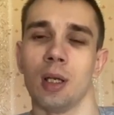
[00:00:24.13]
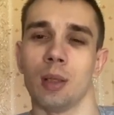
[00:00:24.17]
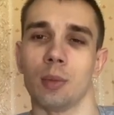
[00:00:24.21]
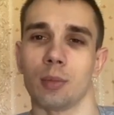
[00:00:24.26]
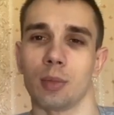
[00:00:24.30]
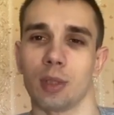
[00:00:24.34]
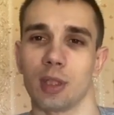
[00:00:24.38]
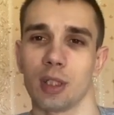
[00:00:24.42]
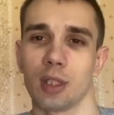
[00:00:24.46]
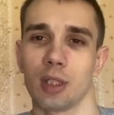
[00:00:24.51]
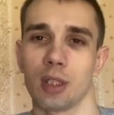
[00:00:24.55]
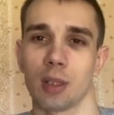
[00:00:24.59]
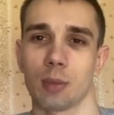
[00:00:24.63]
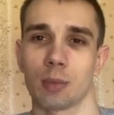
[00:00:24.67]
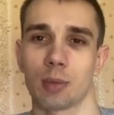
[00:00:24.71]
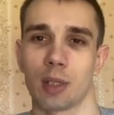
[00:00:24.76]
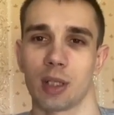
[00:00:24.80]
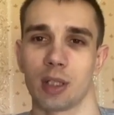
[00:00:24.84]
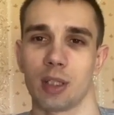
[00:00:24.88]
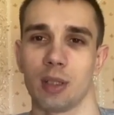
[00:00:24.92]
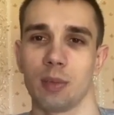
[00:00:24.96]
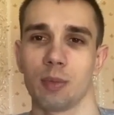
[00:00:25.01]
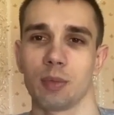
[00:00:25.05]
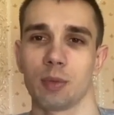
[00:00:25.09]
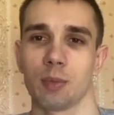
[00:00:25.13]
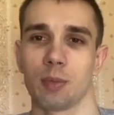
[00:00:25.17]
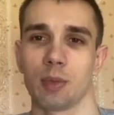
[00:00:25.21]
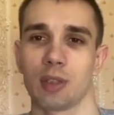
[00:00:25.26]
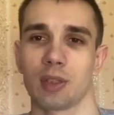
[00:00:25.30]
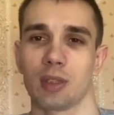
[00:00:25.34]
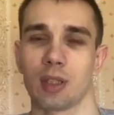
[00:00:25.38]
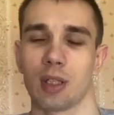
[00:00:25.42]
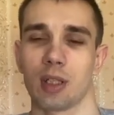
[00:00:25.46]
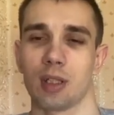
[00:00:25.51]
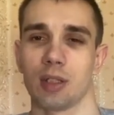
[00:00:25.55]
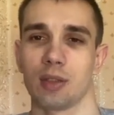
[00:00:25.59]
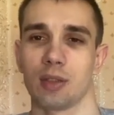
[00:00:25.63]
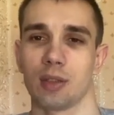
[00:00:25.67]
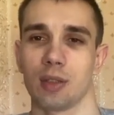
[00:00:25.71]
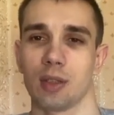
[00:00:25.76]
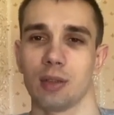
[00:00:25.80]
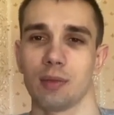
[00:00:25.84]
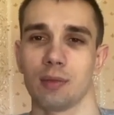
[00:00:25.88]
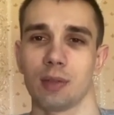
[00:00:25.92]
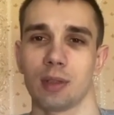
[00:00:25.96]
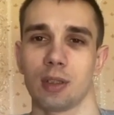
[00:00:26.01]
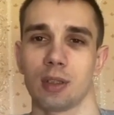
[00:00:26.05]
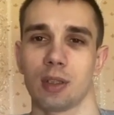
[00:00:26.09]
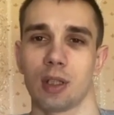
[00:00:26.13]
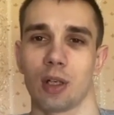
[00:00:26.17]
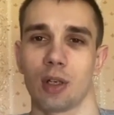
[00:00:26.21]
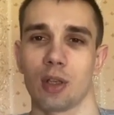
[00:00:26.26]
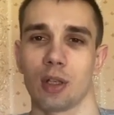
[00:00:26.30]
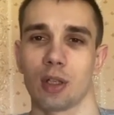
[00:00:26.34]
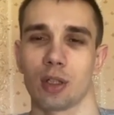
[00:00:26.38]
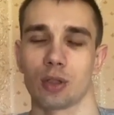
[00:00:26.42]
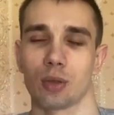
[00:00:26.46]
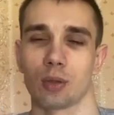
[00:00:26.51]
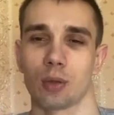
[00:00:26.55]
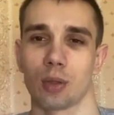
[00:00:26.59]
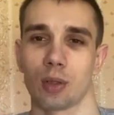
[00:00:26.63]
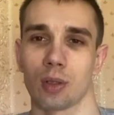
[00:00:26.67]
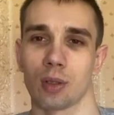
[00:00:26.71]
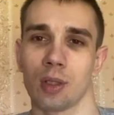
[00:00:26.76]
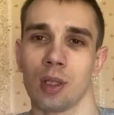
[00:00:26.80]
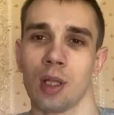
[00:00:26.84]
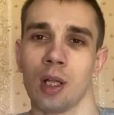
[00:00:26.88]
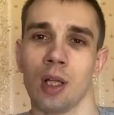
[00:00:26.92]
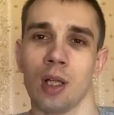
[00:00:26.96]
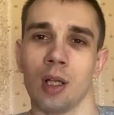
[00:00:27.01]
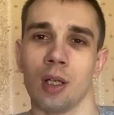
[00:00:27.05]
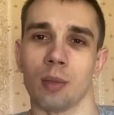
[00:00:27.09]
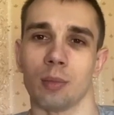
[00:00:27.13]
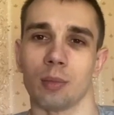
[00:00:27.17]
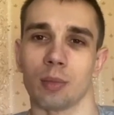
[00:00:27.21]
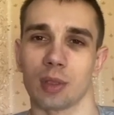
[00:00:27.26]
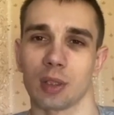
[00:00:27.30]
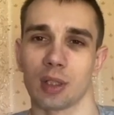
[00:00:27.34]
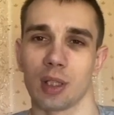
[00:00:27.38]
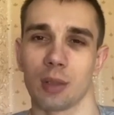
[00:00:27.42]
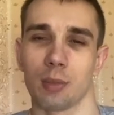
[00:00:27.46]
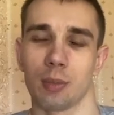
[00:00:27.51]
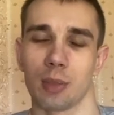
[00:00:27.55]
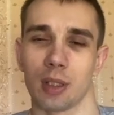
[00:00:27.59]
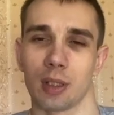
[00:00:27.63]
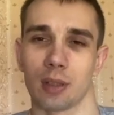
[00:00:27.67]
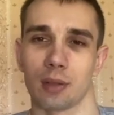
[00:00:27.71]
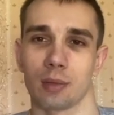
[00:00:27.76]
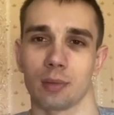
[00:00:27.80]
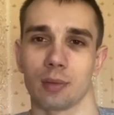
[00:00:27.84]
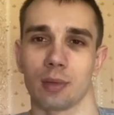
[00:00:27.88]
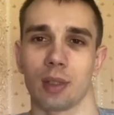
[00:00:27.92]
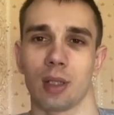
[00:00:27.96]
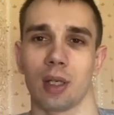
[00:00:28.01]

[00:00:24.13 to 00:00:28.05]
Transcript: мне необходим специализированный тренажер – мотомет,